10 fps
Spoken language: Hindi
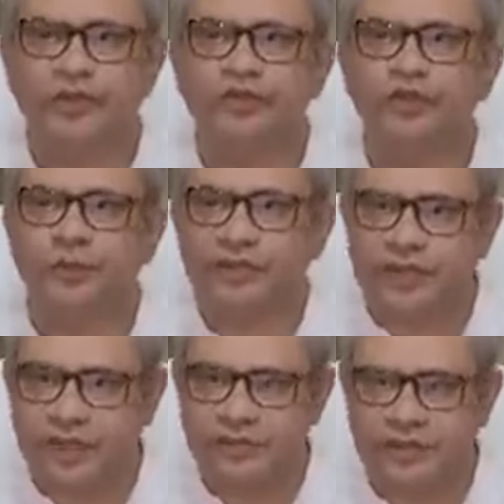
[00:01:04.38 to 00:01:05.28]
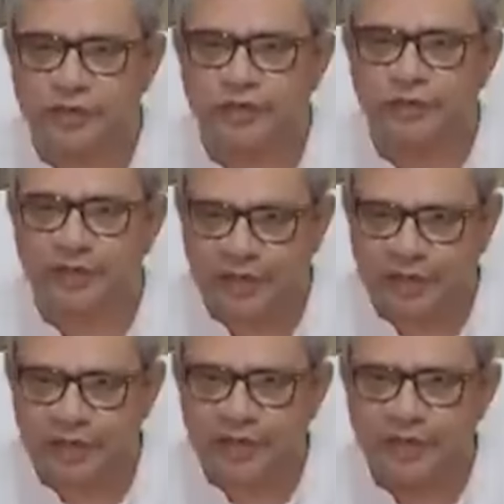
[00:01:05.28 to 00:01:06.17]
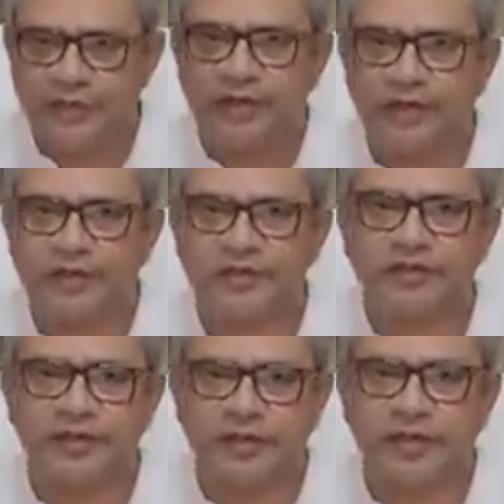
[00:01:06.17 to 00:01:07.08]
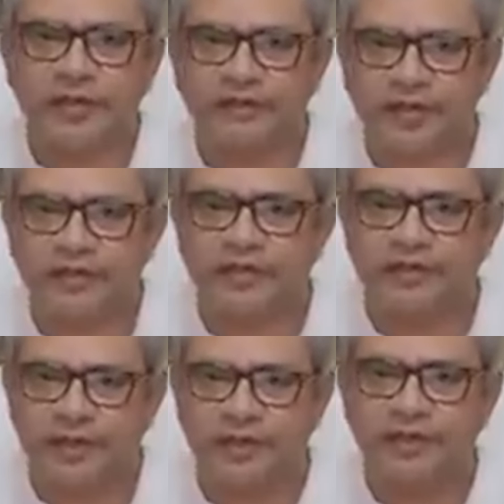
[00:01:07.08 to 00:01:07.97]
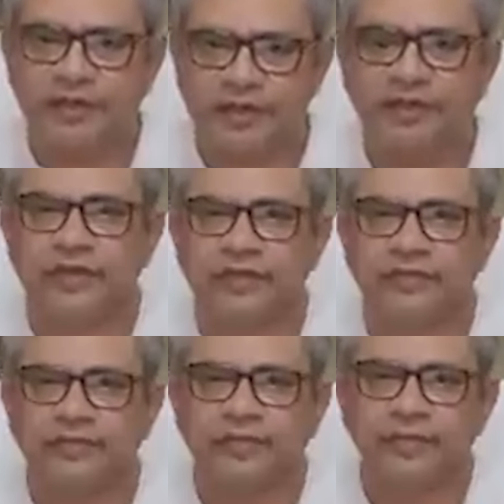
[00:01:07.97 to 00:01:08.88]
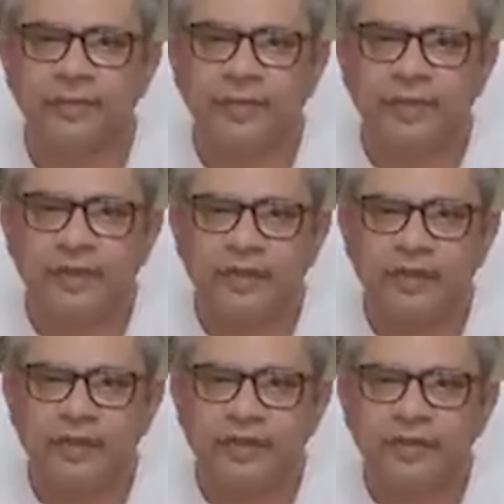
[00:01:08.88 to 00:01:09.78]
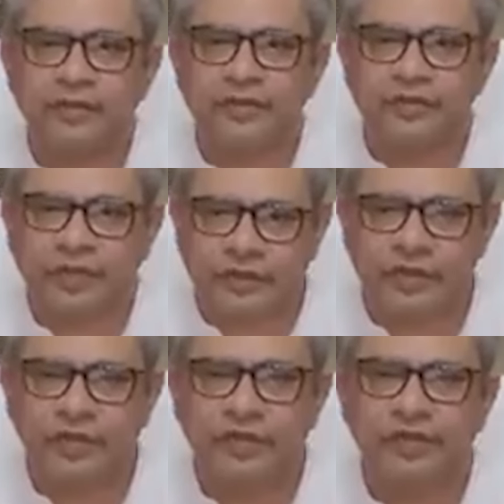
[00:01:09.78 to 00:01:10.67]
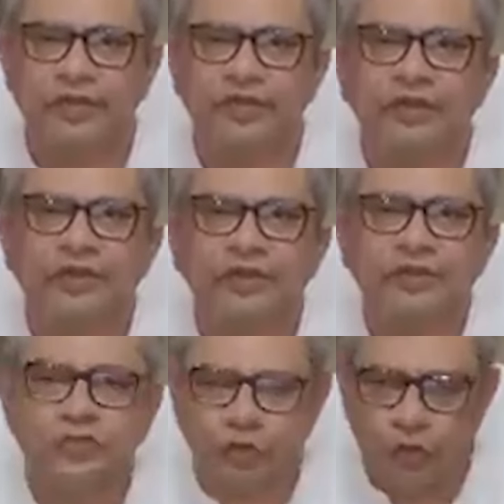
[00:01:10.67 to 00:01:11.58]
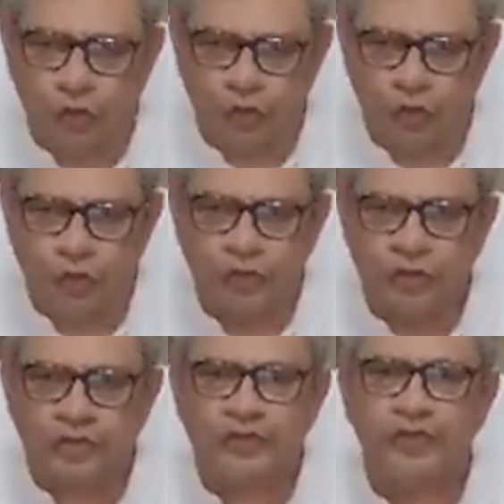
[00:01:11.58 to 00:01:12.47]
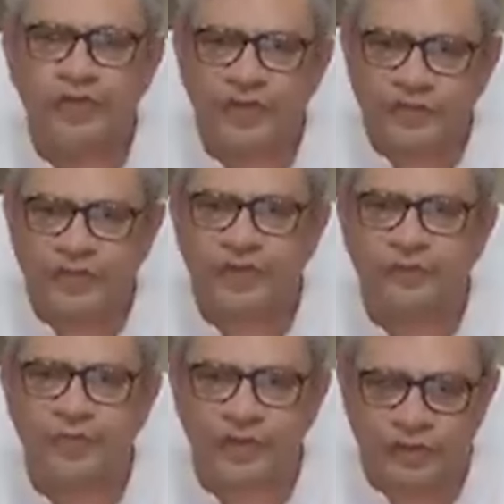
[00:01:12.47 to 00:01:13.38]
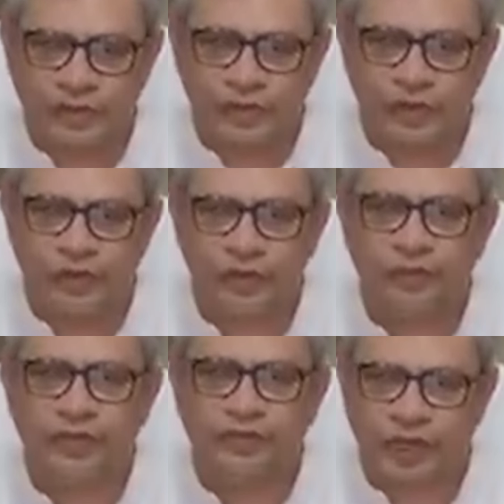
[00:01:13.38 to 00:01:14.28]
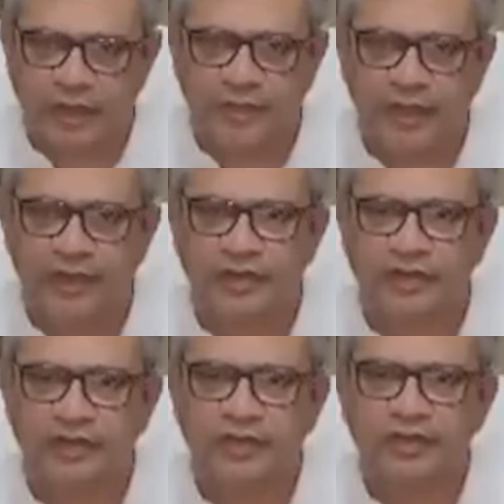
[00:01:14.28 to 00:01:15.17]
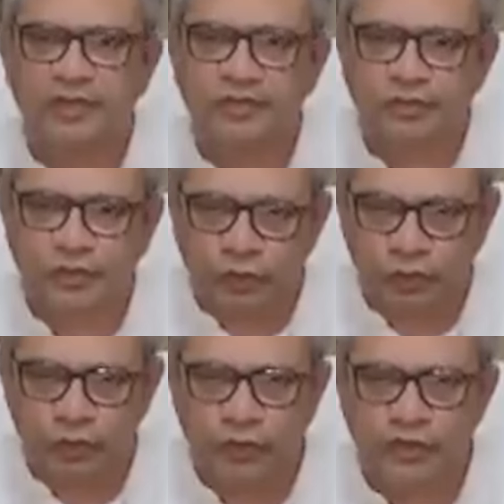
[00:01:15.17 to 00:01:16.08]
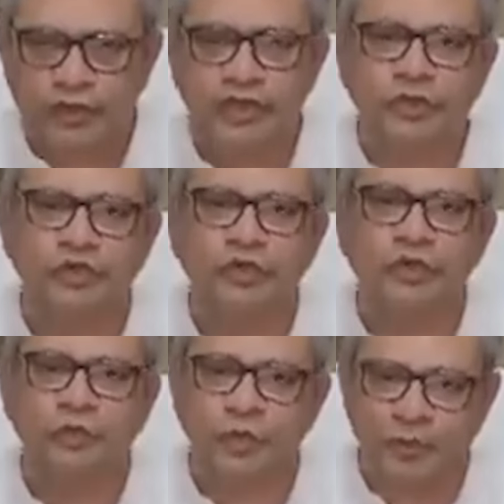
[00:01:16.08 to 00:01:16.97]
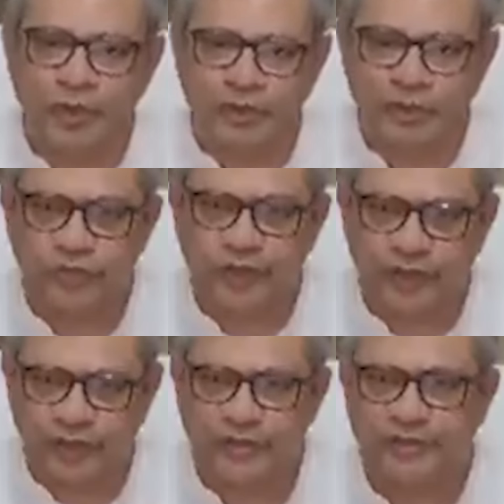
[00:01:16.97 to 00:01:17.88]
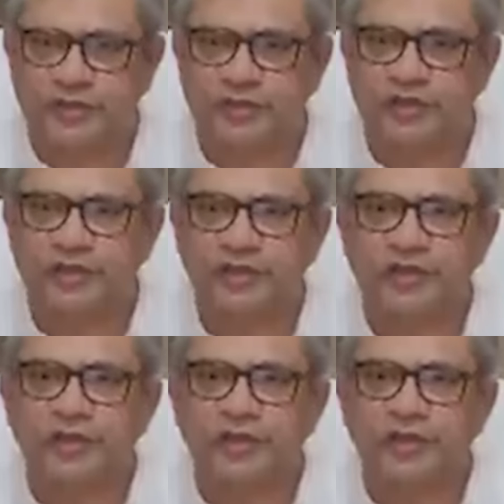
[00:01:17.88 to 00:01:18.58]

है 150 देशों में ये इस तरह की एडवाइजरी जारी की गई है तो साथियों जो लोग देश की प्रगति को बचा नहीं पा रहे जो लोग देश को ऊपर बढ़ते हुए देख नहीं सकते